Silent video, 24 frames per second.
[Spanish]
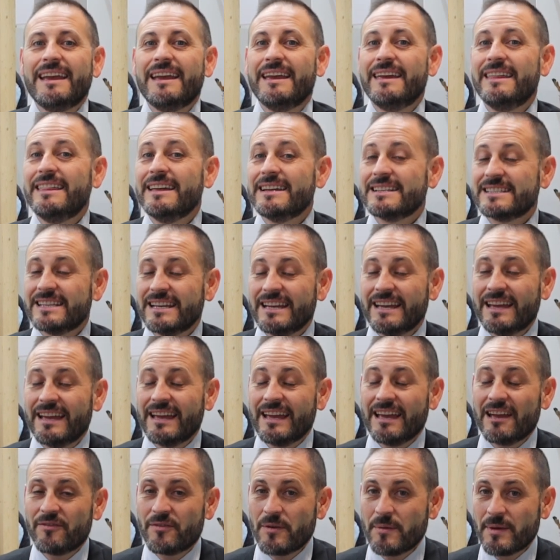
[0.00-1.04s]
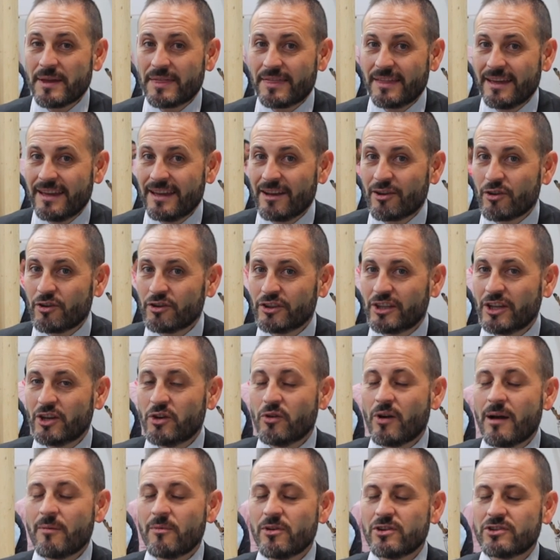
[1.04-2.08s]
y desde FMC
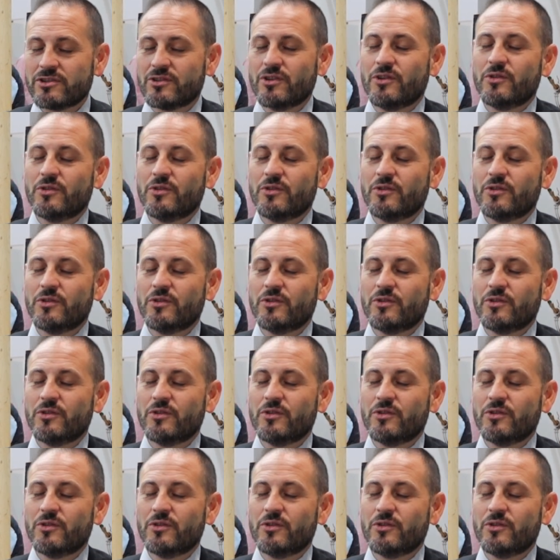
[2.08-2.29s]
continuamos